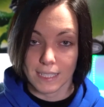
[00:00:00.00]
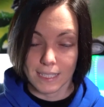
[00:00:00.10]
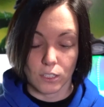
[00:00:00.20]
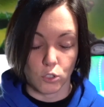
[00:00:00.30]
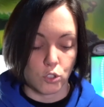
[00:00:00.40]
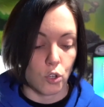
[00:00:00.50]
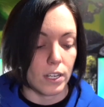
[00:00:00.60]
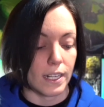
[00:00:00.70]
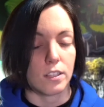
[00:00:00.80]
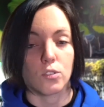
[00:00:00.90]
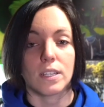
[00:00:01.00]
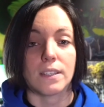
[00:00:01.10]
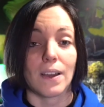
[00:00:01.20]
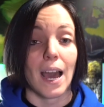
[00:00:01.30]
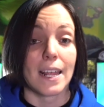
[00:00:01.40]
che stanno scorrendo
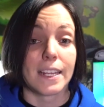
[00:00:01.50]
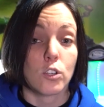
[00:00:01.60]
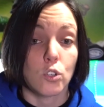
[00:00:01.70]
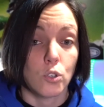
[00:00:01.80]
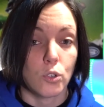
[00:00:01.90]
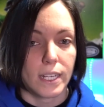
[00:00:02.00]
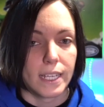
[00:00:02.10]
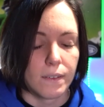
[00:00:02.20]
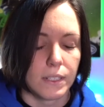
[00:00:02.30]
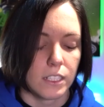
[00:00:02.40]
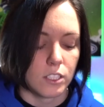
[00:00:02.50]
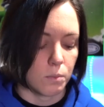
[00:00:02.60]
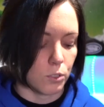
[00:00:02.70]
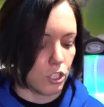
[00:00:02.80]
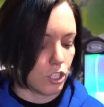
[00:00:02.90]
i vari colori che avete a
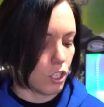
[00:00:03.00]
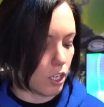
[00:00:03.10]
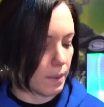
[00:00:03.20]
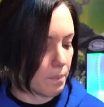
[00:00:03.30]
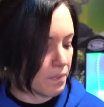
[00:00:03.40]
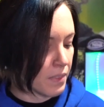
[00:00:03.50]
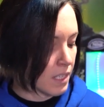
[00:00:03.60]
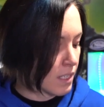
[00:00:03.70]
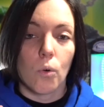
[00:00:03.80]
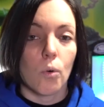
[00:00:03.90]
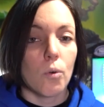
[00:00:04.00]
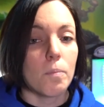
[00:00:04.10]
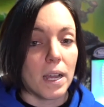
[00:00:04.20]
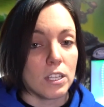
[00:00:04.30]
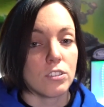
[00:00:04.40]
disposizione.
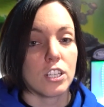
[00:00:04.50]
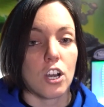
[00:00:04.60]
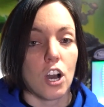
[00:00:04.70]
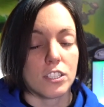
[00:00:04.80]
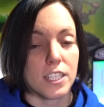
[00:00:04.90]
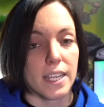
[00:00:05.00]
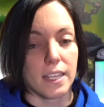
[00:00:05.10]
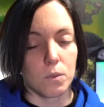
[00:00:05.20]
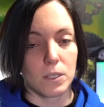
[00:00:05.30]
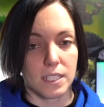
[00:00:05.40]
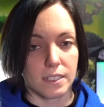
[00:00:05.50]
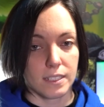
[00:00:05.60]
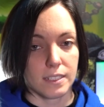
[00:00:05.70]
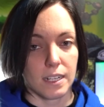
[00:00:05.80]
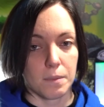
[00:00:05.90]
Un paio di cose in questa
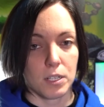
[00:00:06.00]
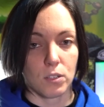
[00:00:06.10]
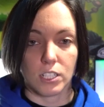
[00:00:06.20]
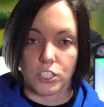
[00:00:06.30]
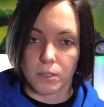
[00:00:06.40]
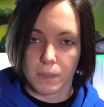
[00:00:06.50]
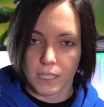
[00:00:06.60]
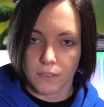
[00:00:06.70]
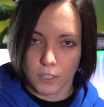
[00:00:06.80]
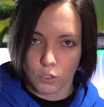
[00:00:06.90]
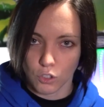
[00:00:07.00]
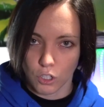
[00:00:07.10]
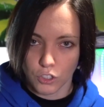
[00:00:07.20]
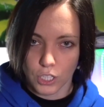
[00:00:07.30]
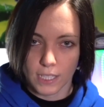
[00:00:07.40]
tastiera mi hanno leggermente fatto
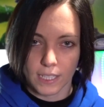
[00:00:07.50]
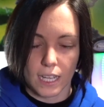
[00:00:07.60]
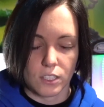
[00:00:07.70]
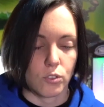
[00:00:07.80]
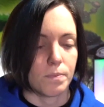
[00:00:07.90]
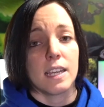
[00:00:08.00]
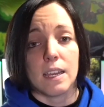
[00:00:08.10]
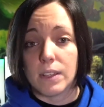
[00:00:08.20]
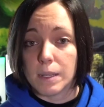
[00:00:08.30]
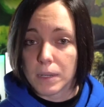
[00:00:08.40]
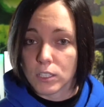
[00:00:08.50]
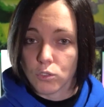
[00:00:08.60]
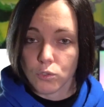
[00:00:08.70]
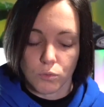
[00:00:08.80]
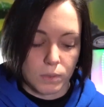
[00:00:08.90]
storcere il naso e ve le
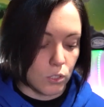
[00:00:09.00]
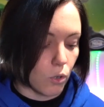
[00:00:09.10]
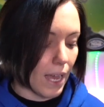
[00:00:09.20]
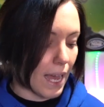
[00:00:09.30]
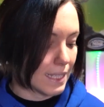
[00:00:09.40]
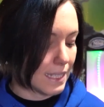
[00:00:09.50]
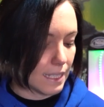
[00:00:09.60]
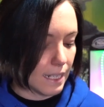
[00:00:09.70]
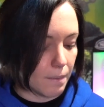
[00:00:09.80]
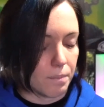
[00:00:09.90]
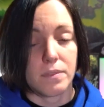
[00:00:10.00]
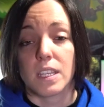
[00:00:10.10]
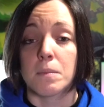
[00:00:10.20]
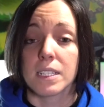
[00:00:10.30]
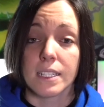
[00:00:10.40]
passo subito a dire.
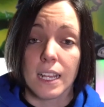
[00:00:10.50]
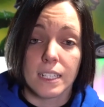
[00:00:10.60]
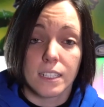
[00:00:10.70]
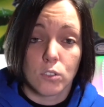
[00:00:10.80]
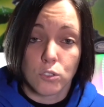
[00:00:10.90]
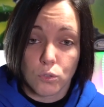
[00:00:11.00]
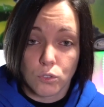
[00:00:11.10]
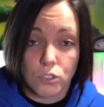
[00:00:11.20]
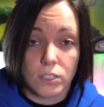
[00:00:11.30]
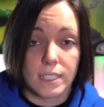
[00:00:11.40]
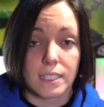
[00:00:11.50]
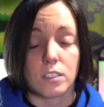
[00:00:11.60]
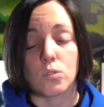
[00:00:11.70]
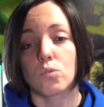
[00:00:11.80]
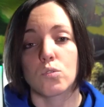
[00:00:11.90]
I materiali di costruzione
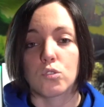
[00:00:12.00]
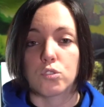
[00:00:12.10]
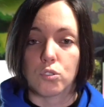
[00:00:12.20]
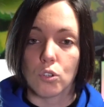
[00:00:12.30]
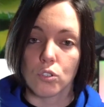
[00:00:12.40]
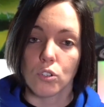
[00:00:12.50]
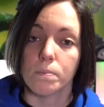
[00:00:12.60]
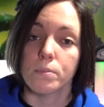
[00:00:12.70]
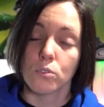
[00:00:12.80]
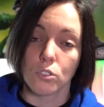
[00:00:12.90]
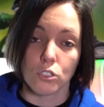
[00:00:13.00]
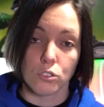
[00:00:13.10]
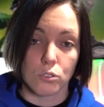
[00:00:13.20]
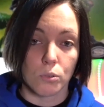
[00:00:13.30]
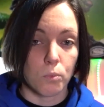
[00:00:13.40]
innanzitutto sono
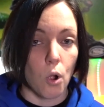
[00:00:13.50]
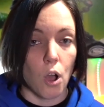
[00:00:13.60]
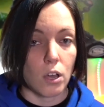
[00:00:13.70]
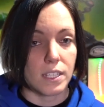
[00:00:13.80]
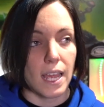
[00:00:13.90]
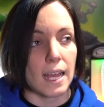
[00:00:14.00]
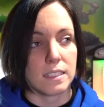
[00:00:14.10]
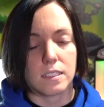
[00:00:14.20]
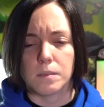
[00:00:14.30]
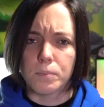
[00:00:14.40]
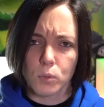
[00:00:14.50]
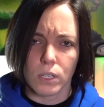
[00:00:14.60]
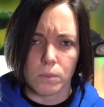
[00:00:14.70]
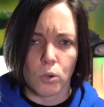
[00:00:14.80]
piuttosto buoni, anzi più che